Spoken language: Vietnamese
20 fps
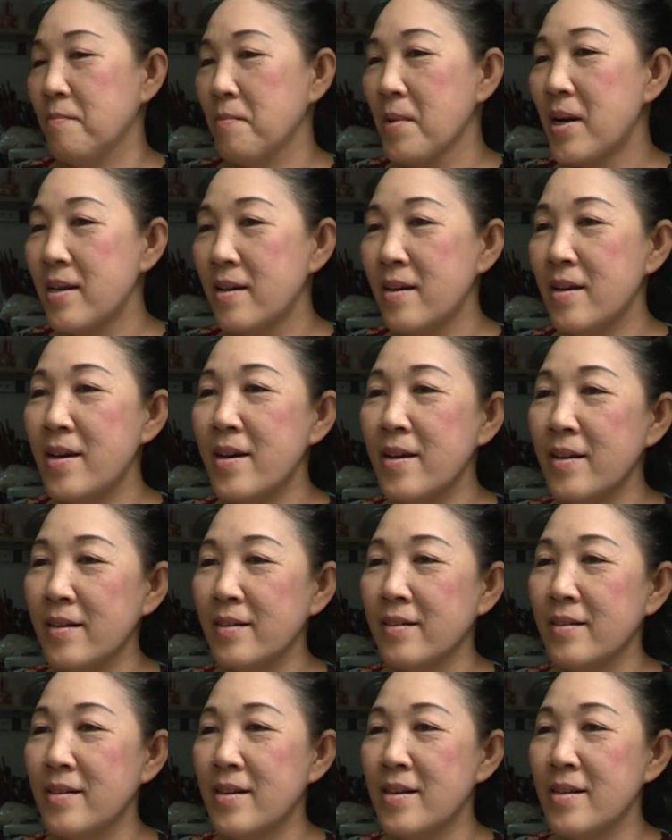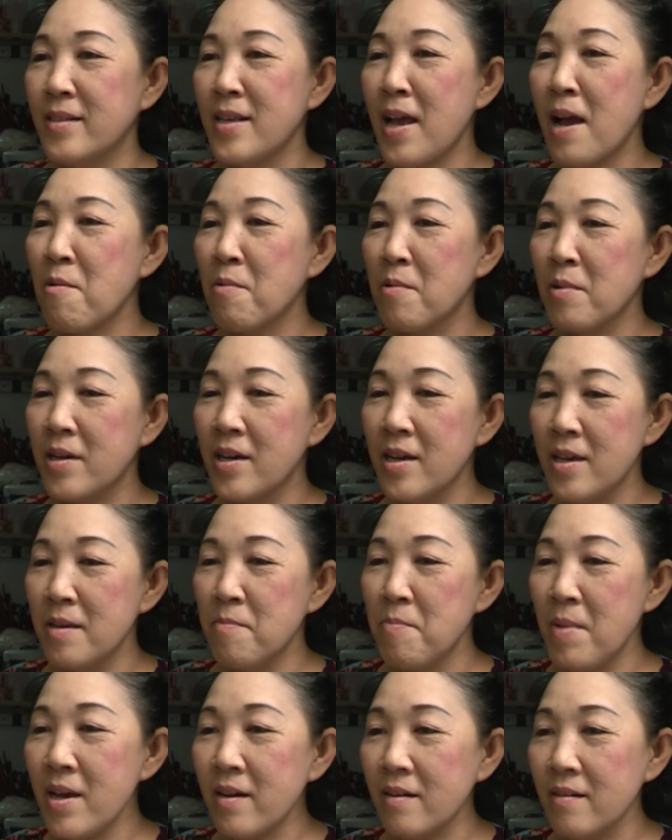bình á, là sau khi
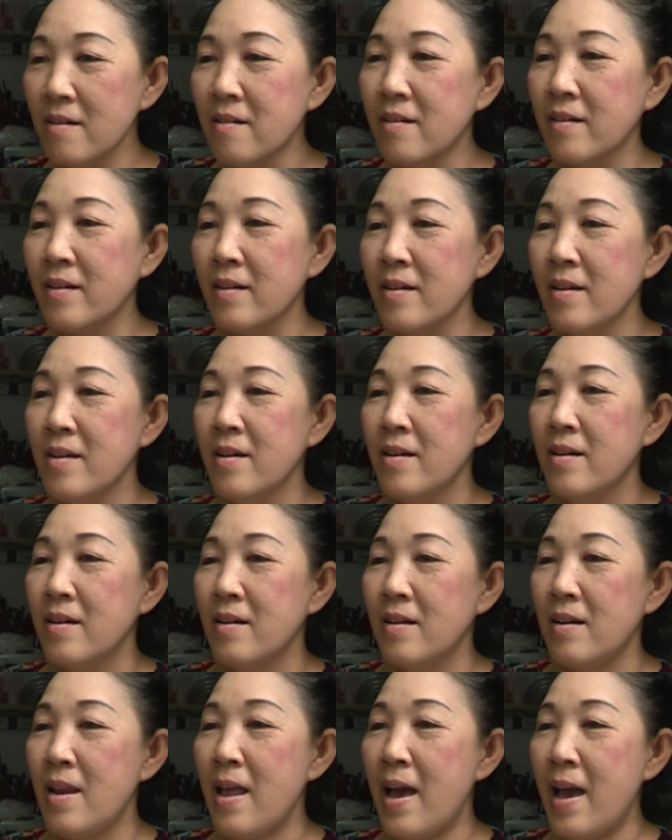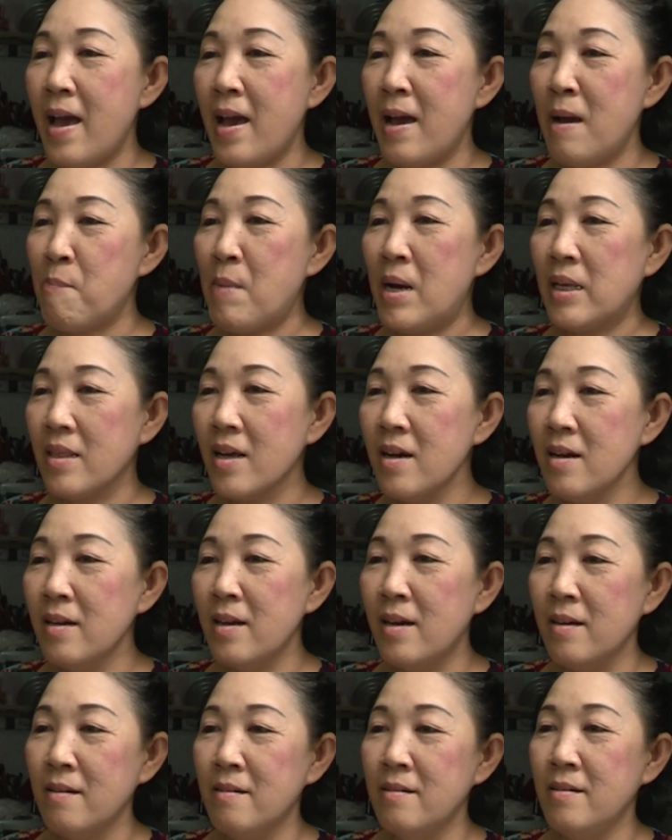biết được là bà tư
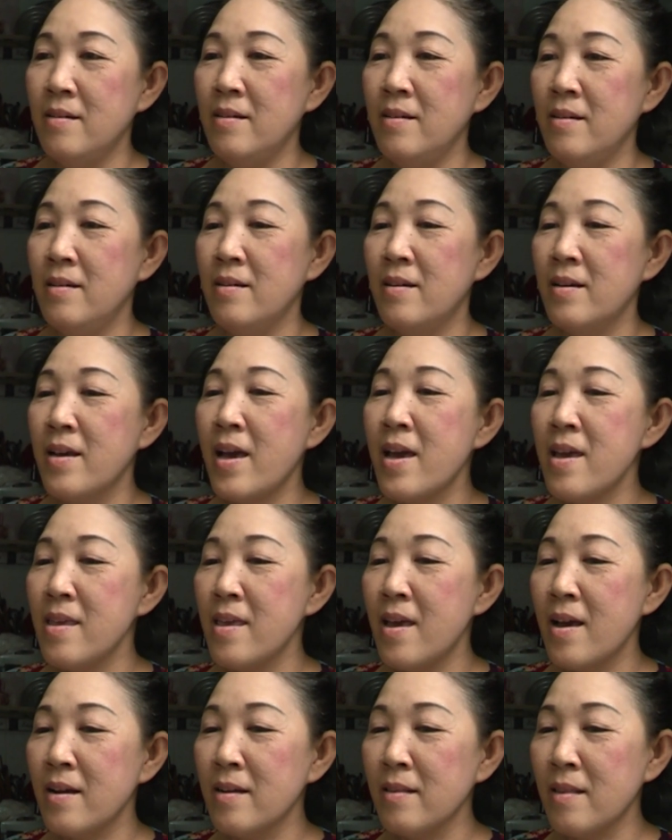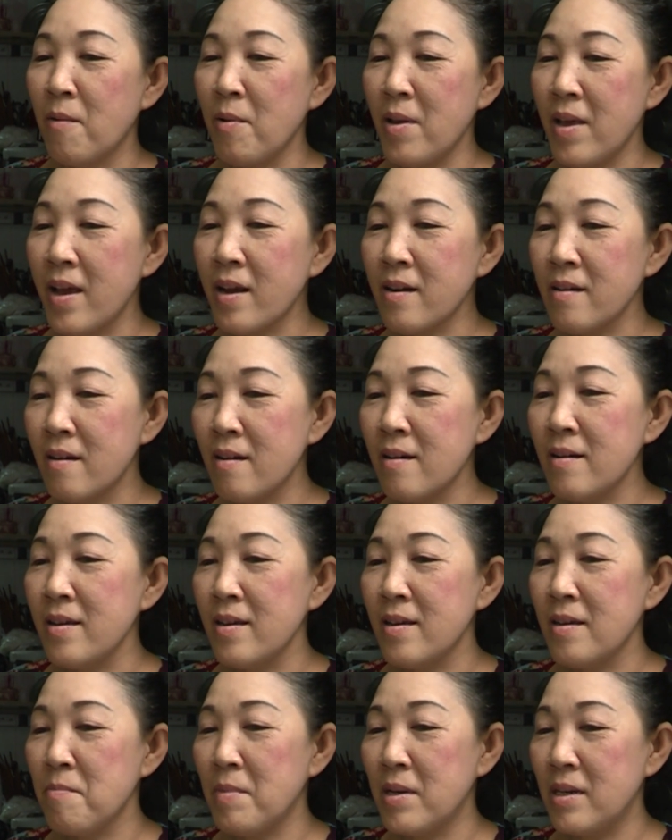là người gây ra cái tội ác đó
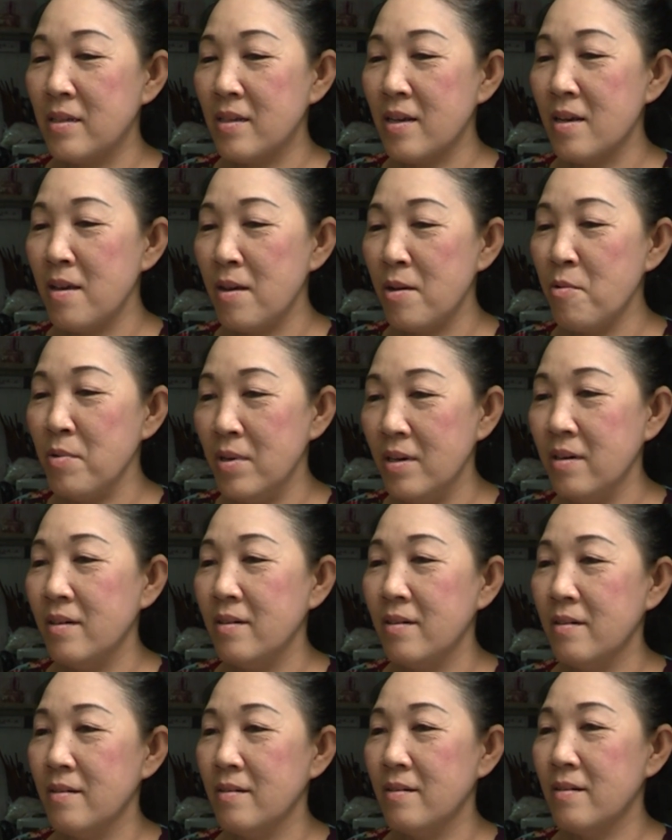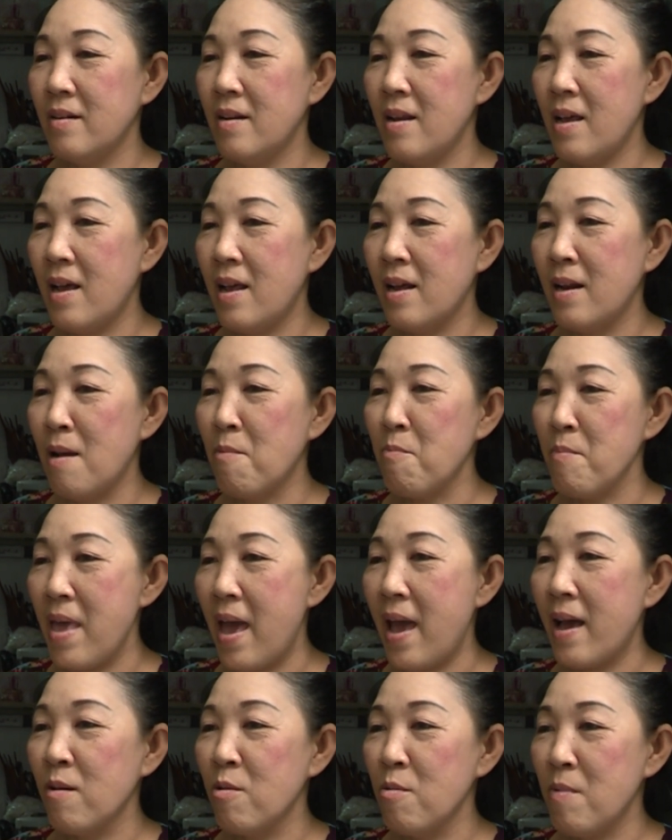thì mình sẽ hiểu được là lòng
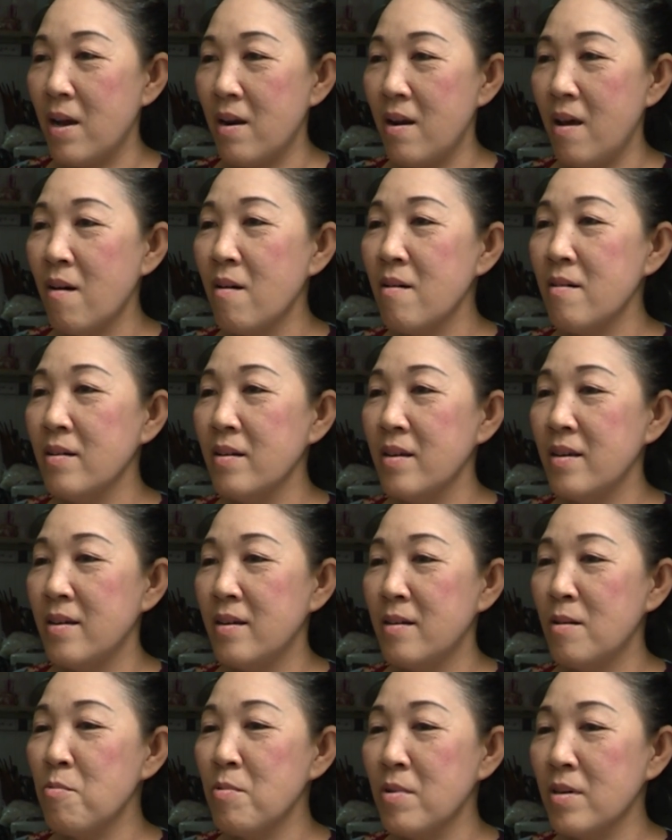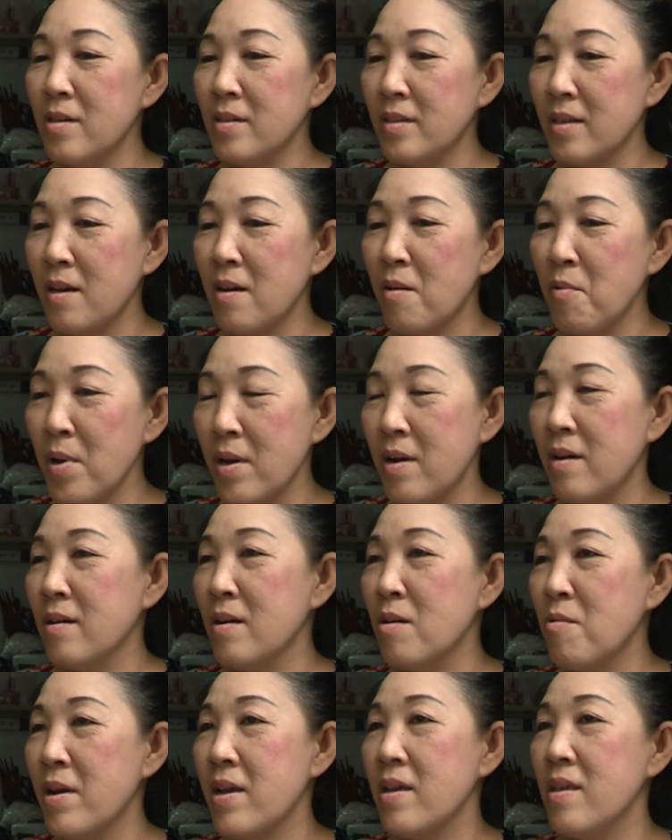dạ của bà đó thì lúc đó nó sẽ hối
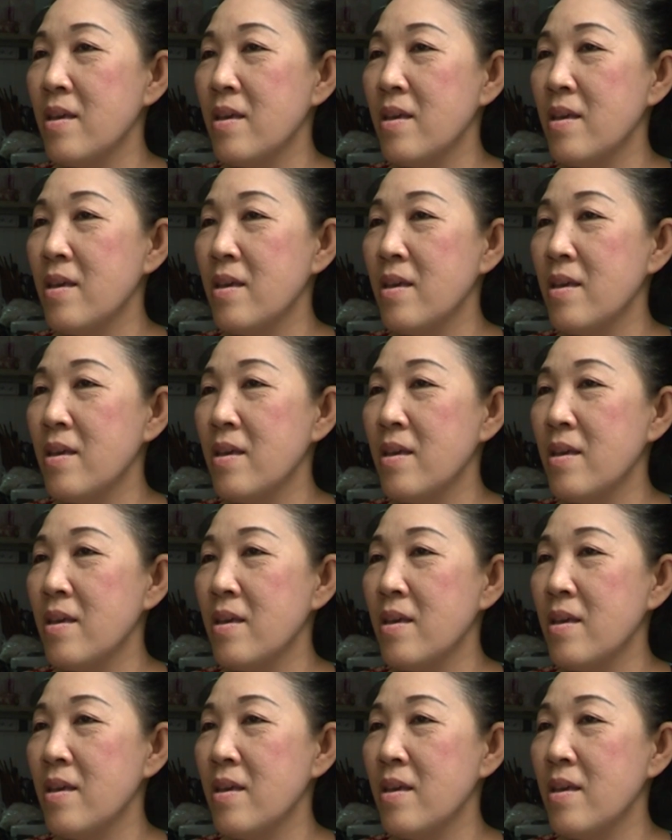hận nó quay